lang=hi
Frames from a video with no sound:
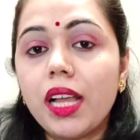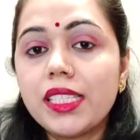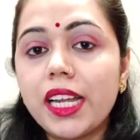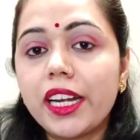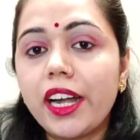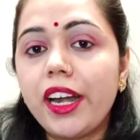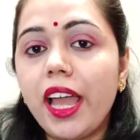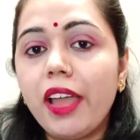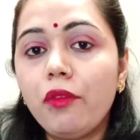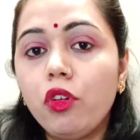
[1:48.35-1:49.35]
असर कर
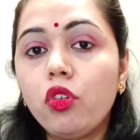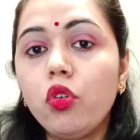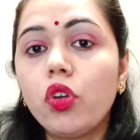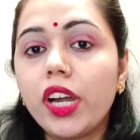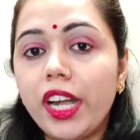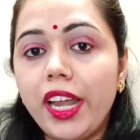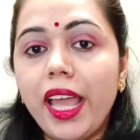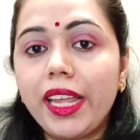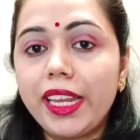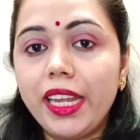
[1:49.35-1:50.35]
रहा है वो ग्लो कर रहा
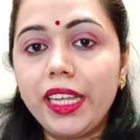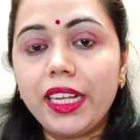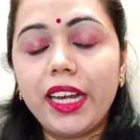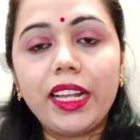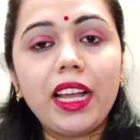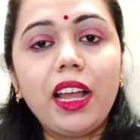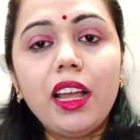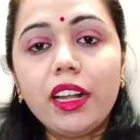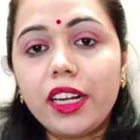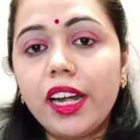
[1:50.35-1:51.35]
है कि नहीं करेगा
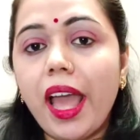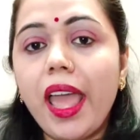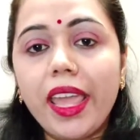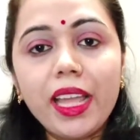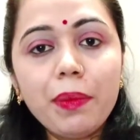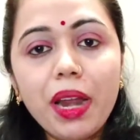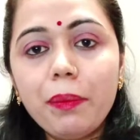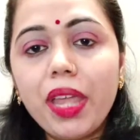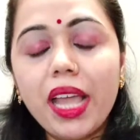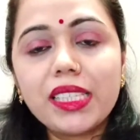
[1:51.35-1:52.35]
कर रहा है एक बार
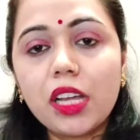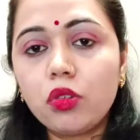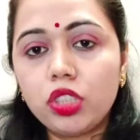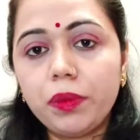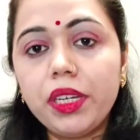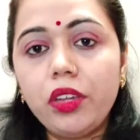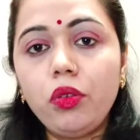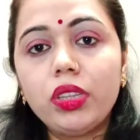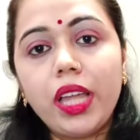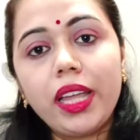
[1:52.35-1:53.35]
में ऐसा कुछ भी नहीं
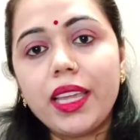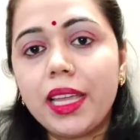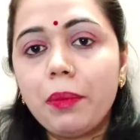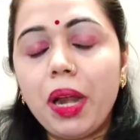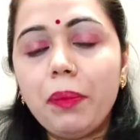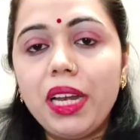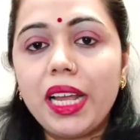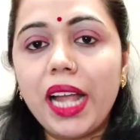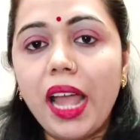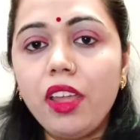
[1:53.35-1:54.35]
होता है कि एक बार में
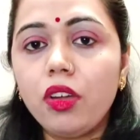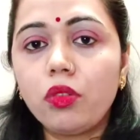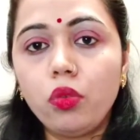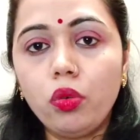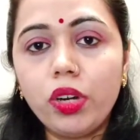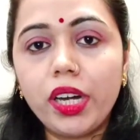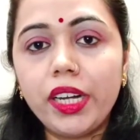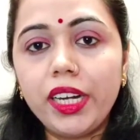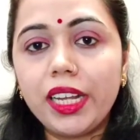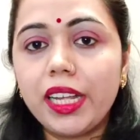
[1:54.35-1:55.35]
लगाएं और ग्लो
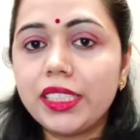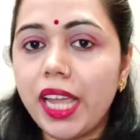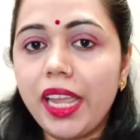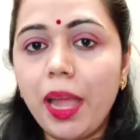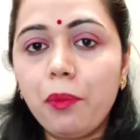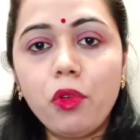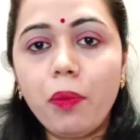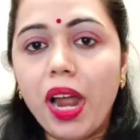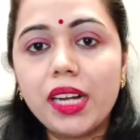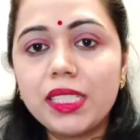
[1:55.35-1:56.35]
करने लगे चाहे आप वो
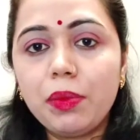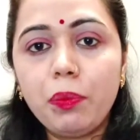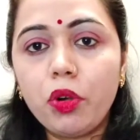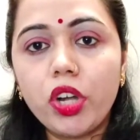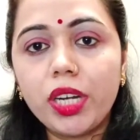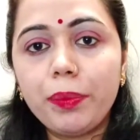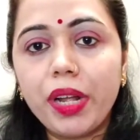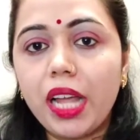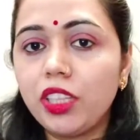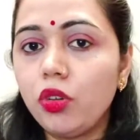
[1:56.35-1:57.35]
बाहर से भी प्रोडक्ट
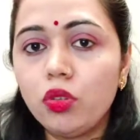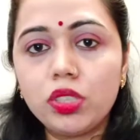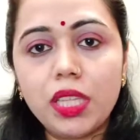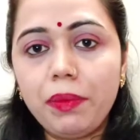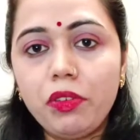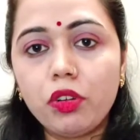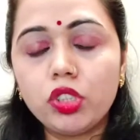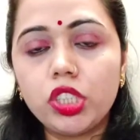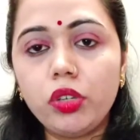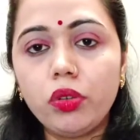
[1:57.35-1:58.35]
मंगाते हो उससे भी वो
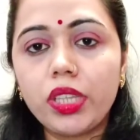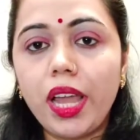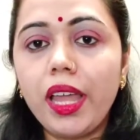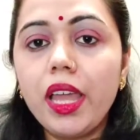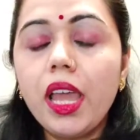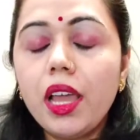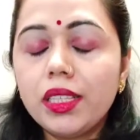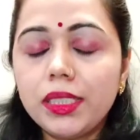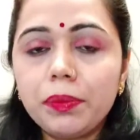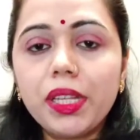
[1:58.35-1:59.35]
कुछ नहीं होता है
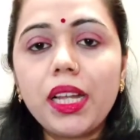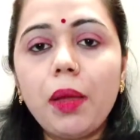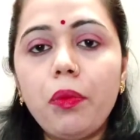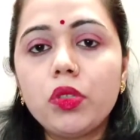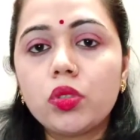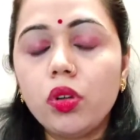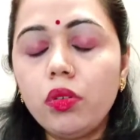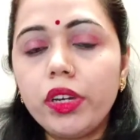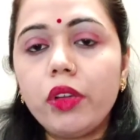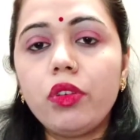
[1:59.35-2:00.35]
जब तक आप उसको
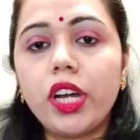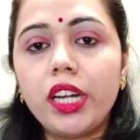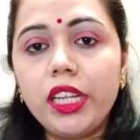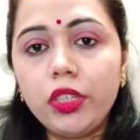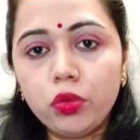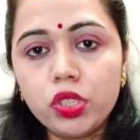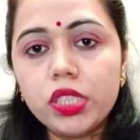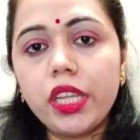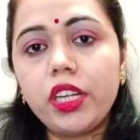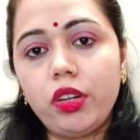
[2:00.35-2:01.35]
रेगुलरली यूज़
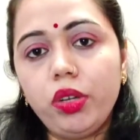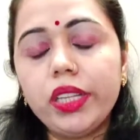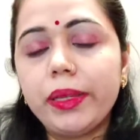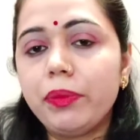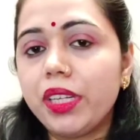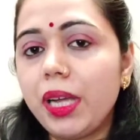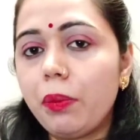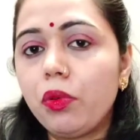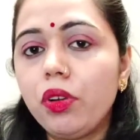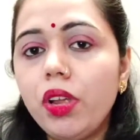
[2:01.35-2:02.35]
नहीं करोगे तब तक
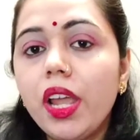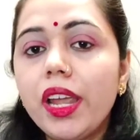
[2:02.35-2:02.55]
आपको